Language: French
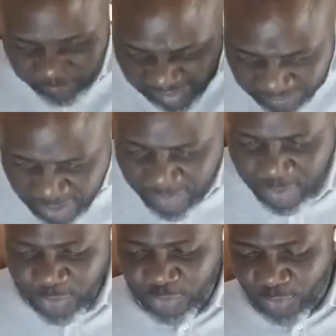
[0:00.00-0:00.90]

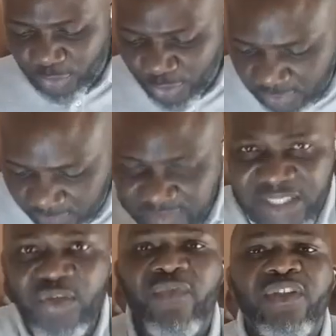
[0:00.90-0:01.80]
fermement dans ton cœur que le
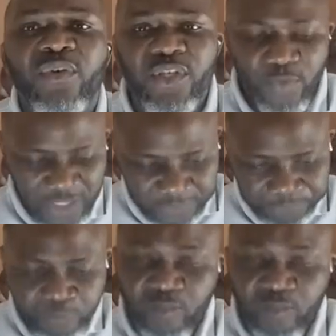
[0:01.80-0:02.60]
Seigneur va te les donner.